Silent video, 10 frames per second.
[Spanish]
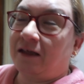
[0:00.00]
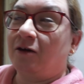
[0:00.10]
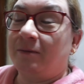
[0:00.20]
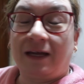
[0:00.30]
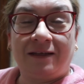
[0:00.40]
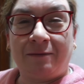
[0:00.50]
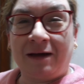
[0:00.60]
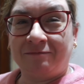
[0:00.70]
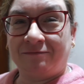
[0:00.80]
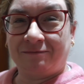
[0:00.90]
Digo, mira,
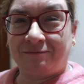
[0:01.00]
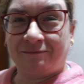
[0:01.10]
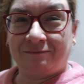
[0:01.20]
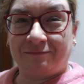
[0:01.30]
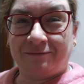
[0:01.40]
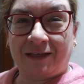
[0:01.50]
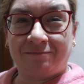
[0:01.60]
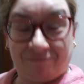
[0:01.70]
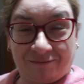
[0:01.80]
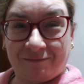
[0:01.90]
lleva mm,
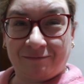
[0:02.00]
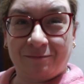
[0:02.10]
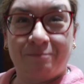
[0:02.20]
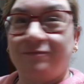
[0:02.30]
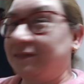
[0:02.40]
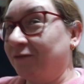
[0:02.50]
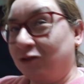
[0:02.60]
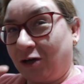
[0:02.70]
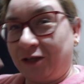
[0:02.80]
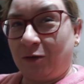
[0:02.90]

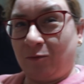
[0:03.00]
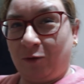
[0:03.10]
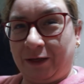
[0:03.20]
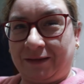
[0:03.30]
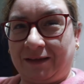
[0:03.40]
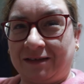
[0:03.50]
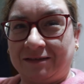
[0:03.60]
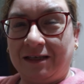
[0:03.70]
tantos años muerta.